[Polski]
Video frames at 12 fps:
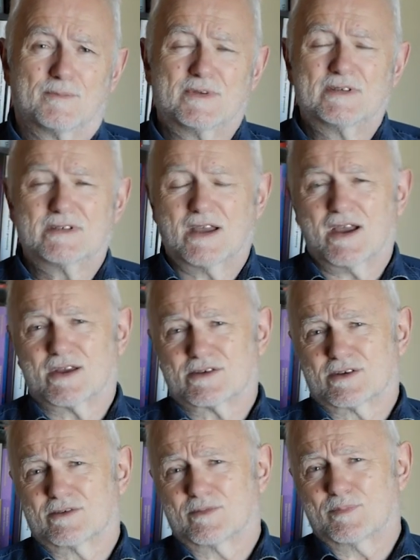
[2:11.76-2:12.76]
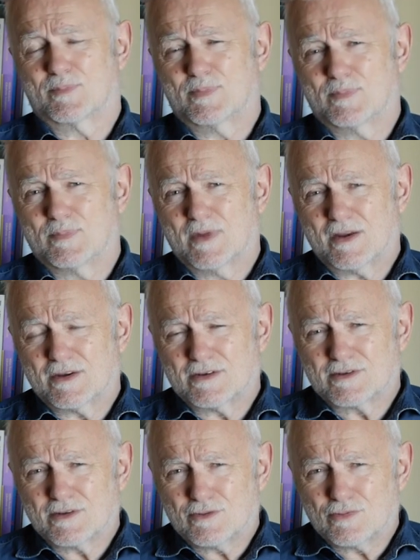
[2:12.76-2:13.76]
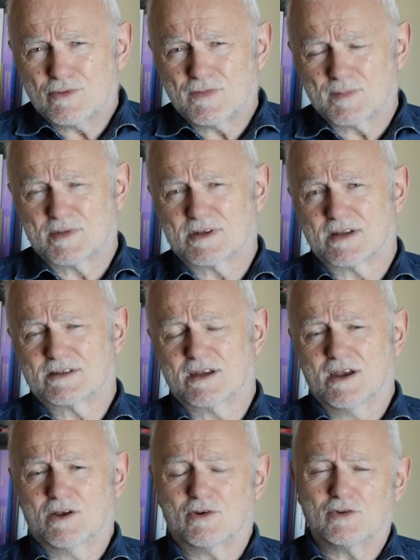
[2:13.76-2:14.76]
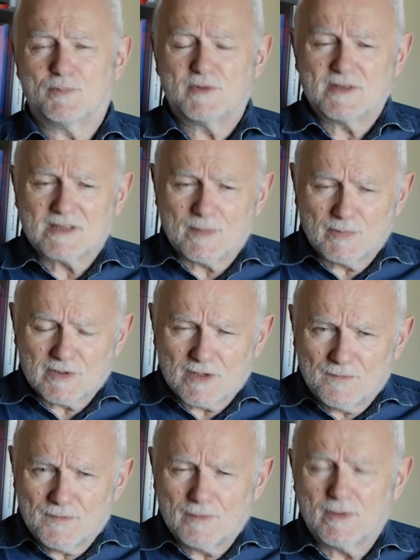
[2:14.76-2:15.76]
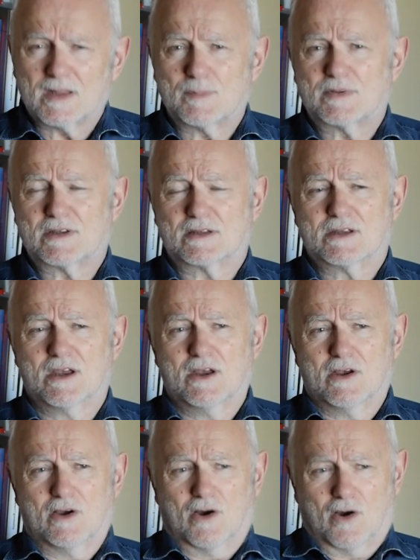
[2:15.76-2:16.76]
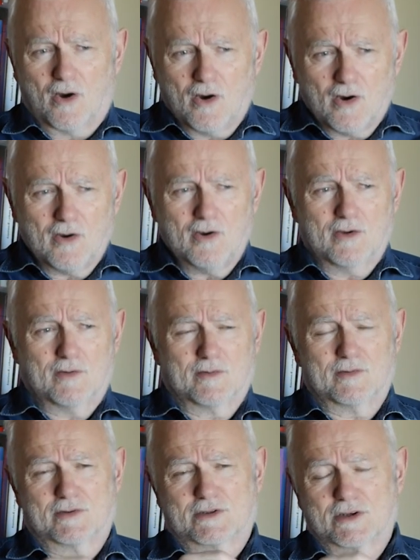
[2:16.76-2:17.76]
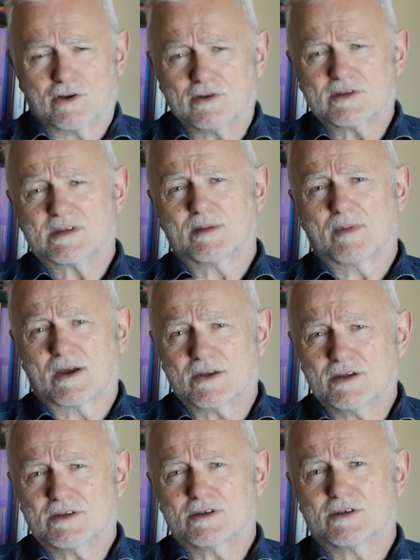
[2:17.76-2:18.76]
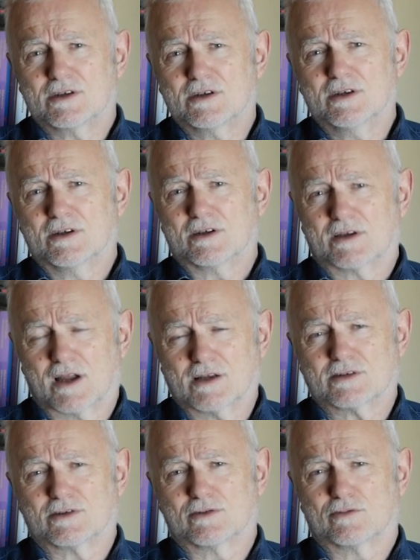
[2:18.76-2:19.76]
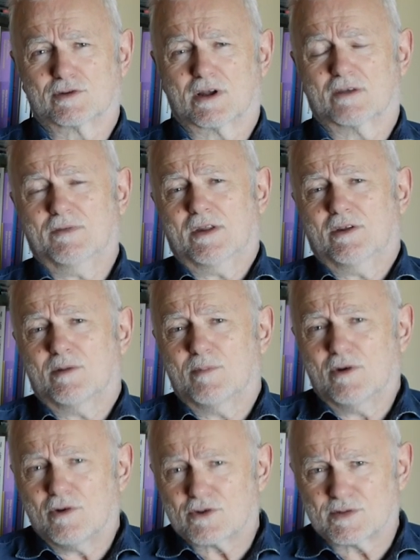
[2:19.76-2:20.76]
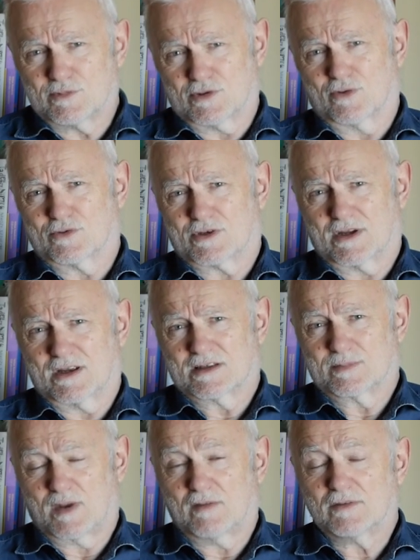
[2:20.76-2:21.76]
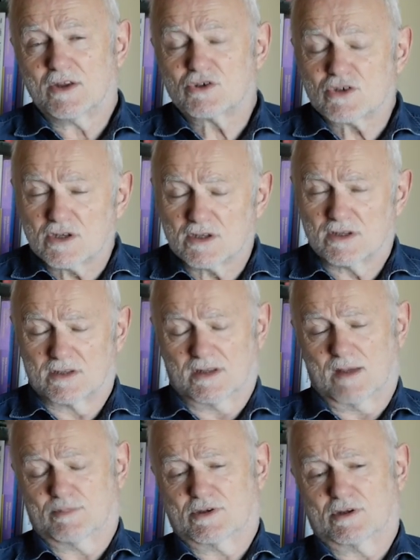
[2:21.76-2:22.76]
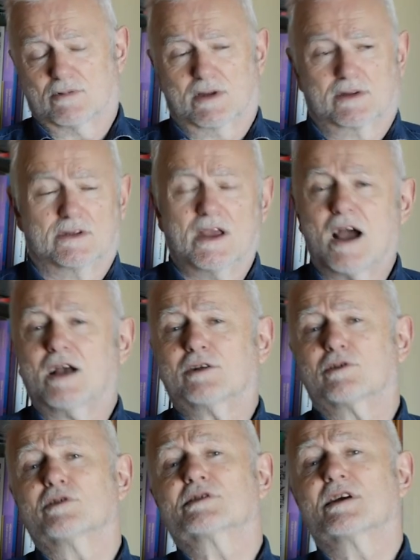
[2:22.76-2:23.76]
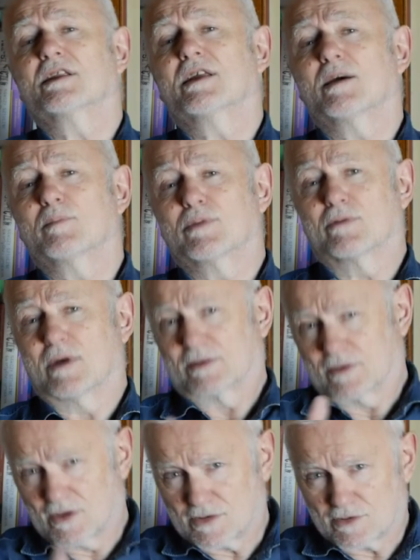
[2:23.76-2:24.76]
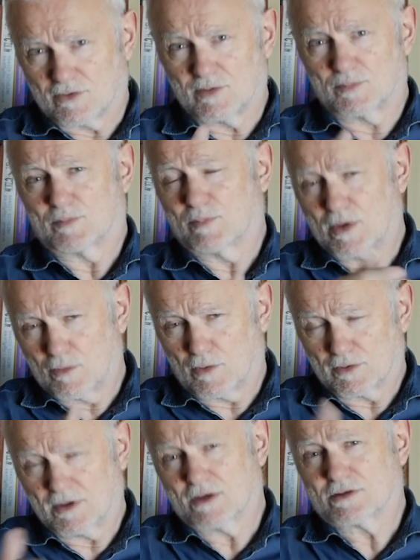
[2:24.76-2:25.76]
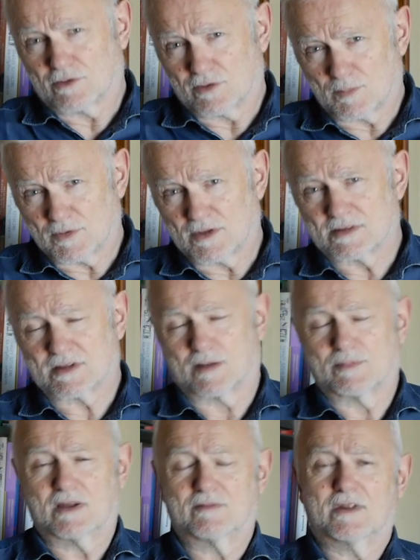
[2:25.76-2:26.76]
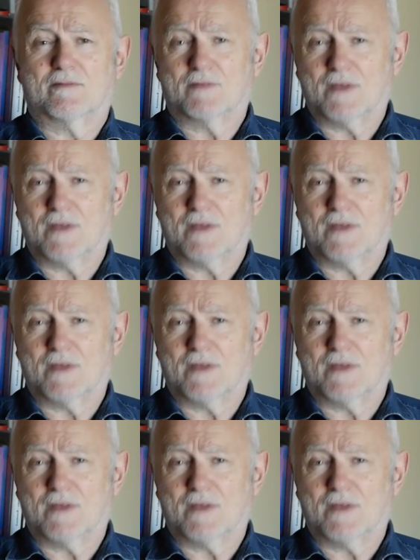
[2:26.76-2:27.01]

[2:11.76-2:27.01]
pisarze, no jakieś tytuły wymyślajcie. Konopnicka potrafiła napisać o sierotce Marysi i krasnoludkach. Wiadomo o czym książka jest, prawda? Czy na przykład jak to zelnem była, też konop, było, też Konopnicka, prawda?